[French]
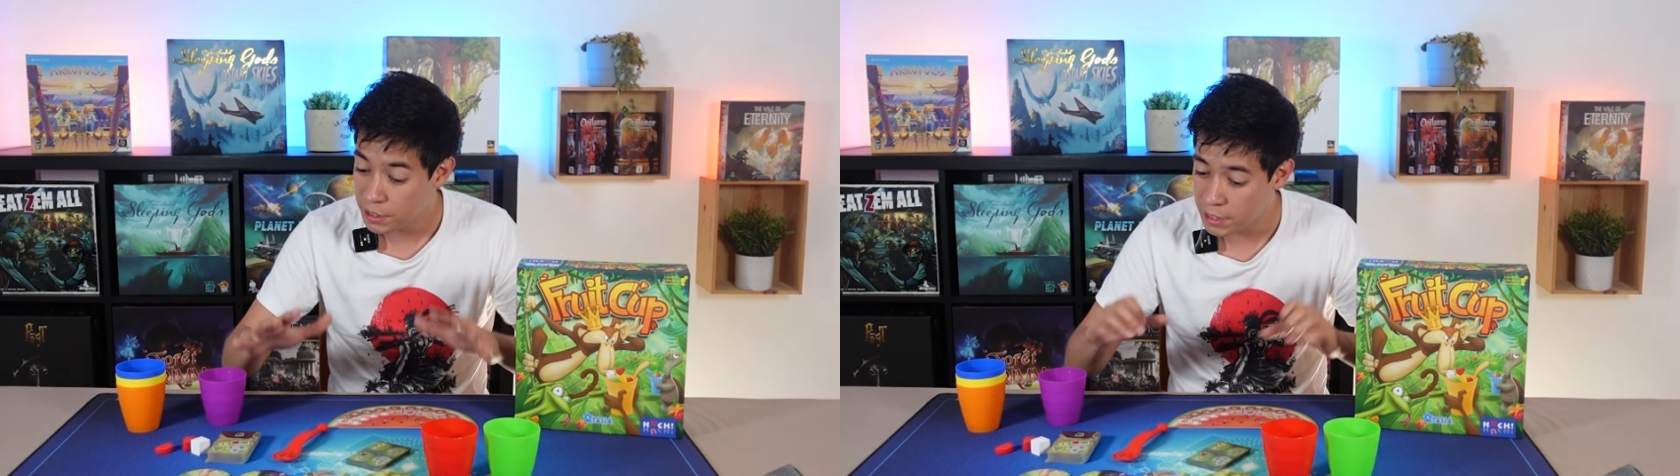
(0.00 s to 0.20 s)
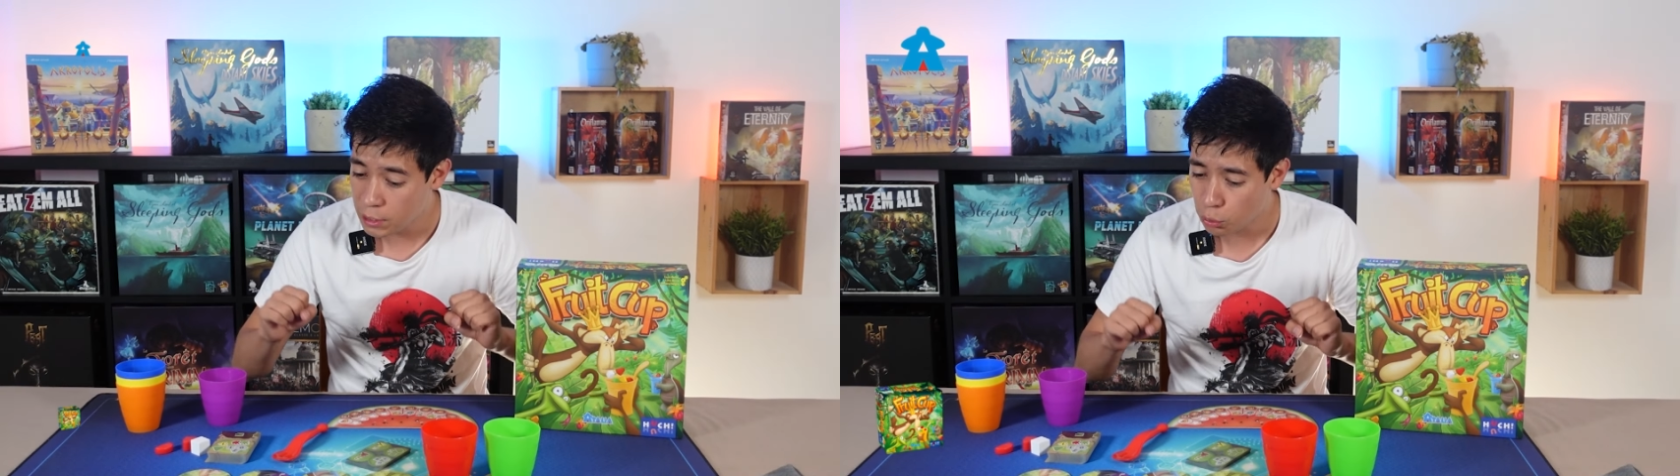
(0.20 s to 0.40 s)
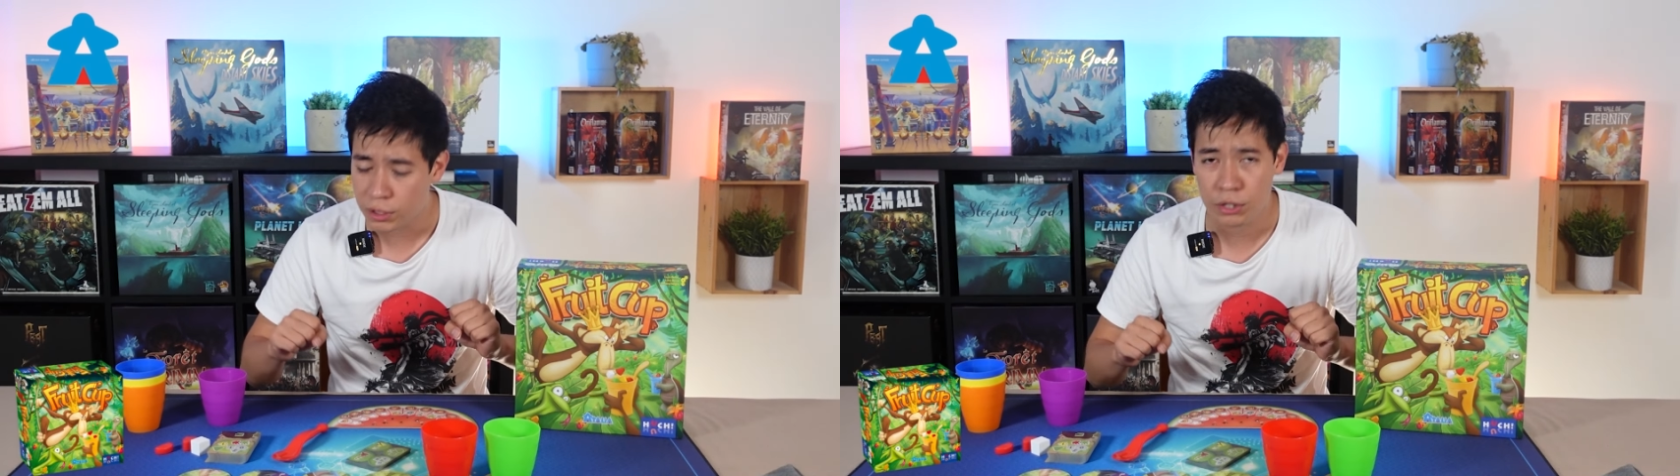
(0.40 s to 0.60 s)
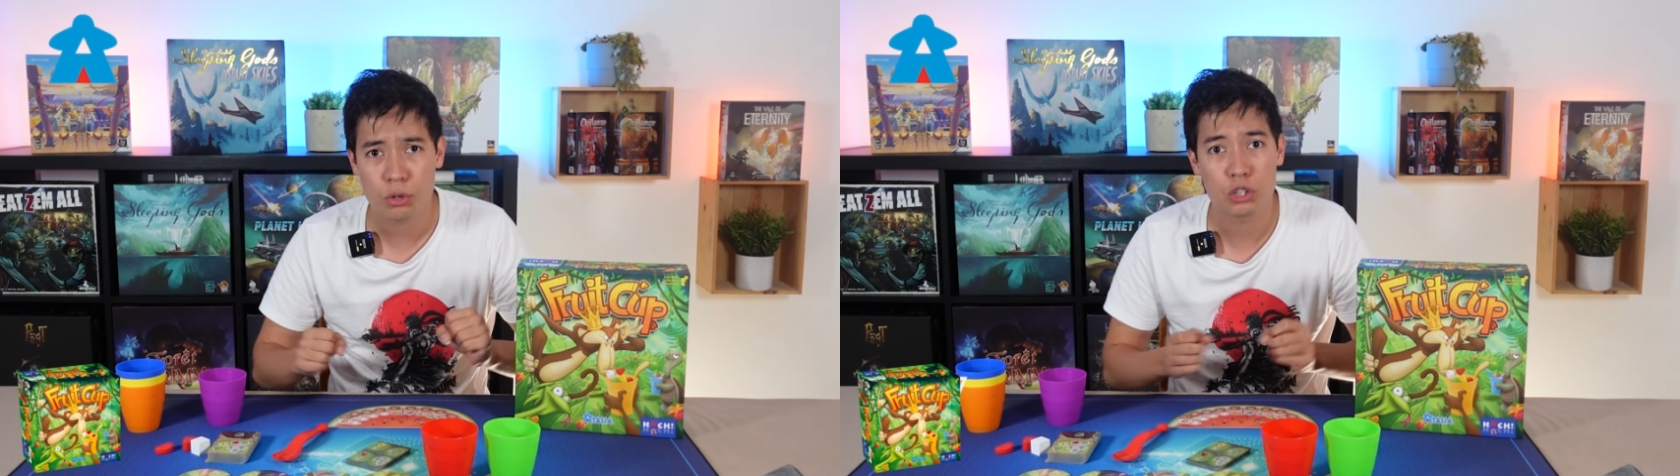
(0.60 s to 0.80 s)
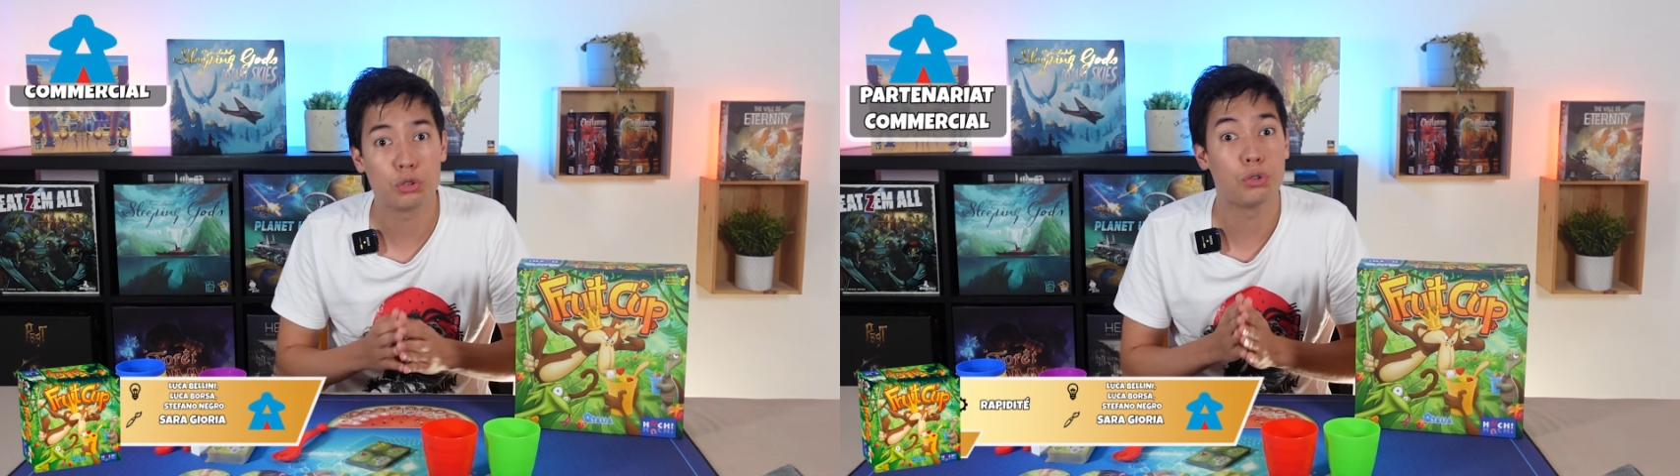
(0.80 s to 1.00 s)
Ici, on sera
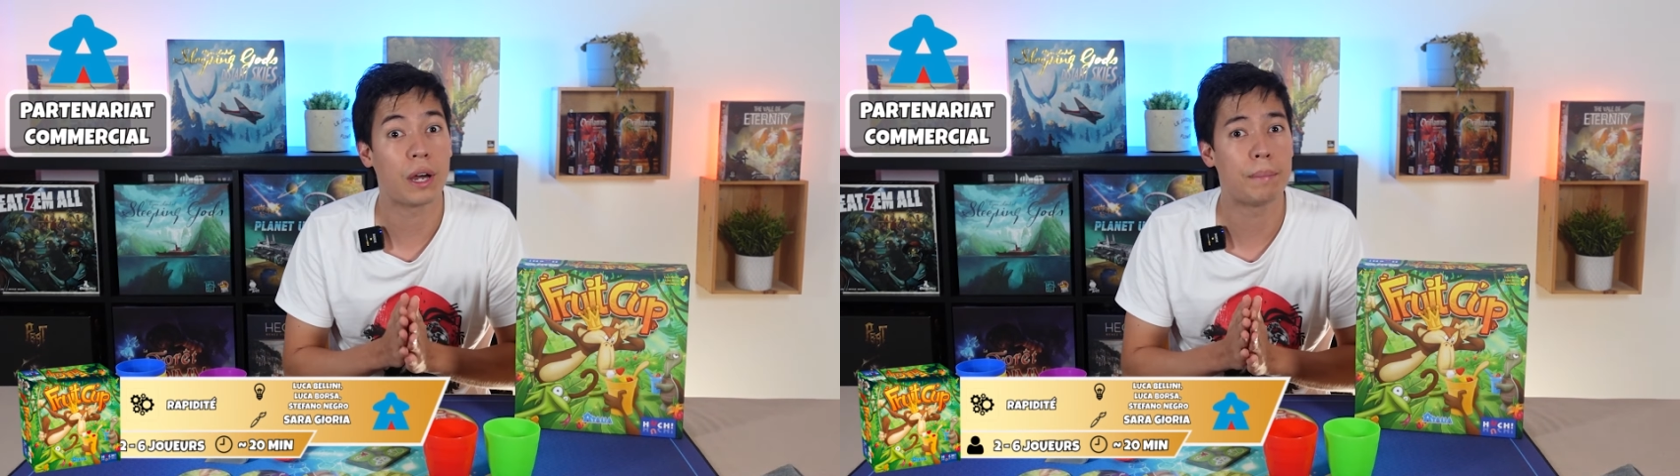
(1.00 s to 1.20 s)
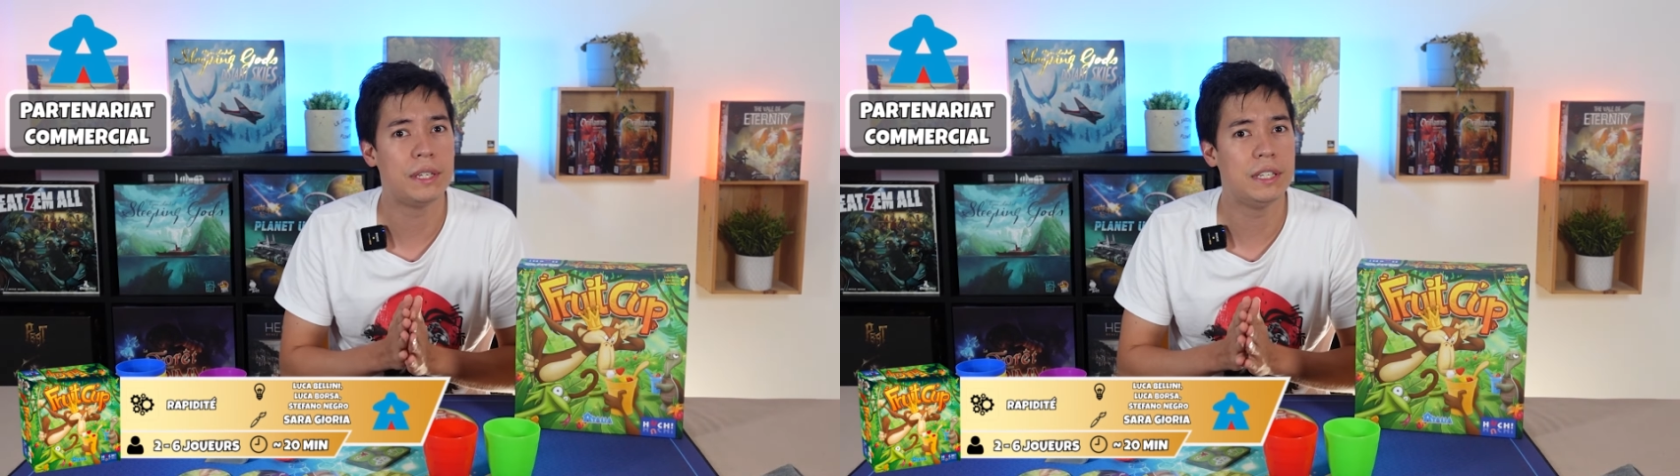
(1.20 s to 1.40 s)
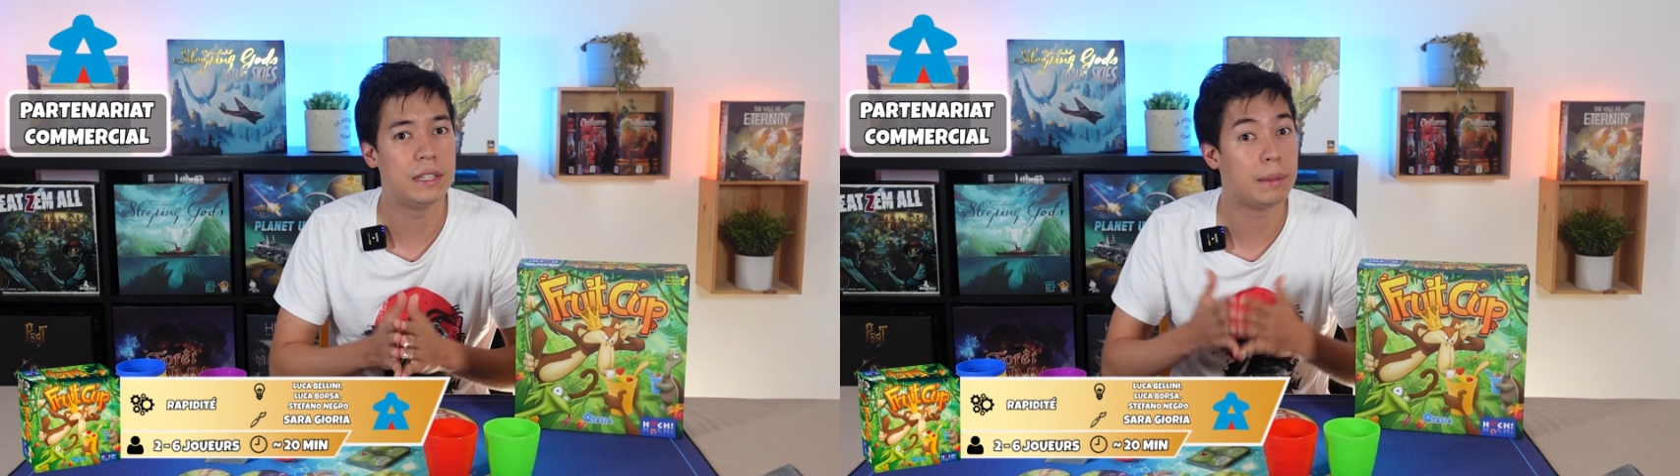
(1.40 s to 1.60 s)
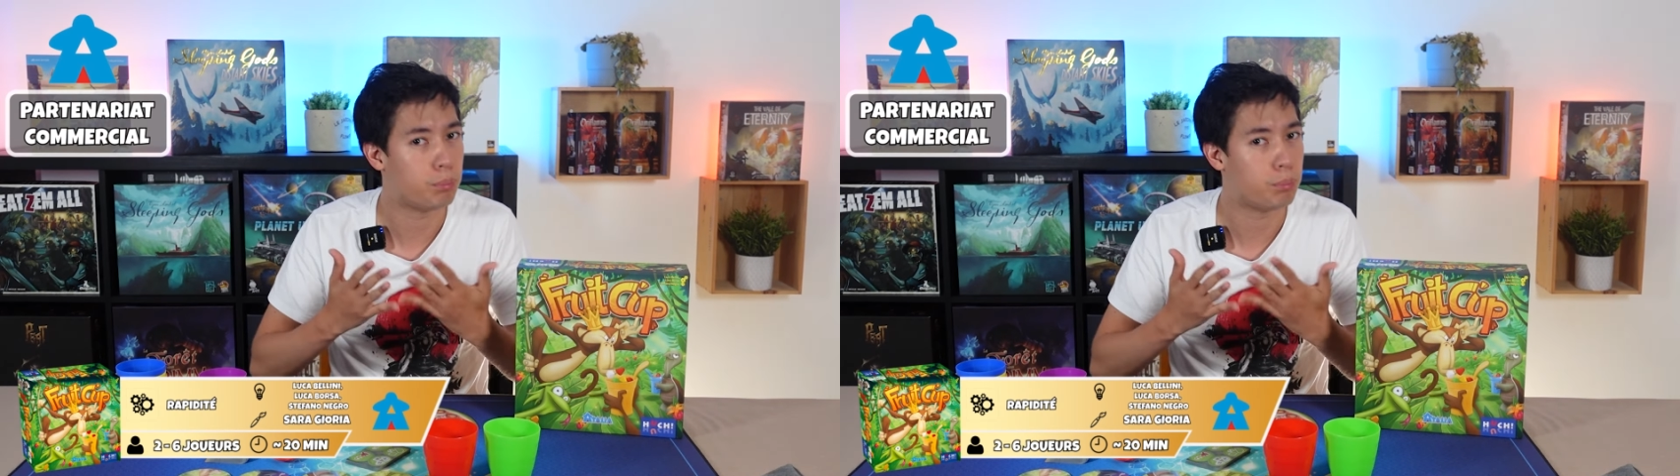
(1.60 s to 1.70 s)
sur un jeu de rapidité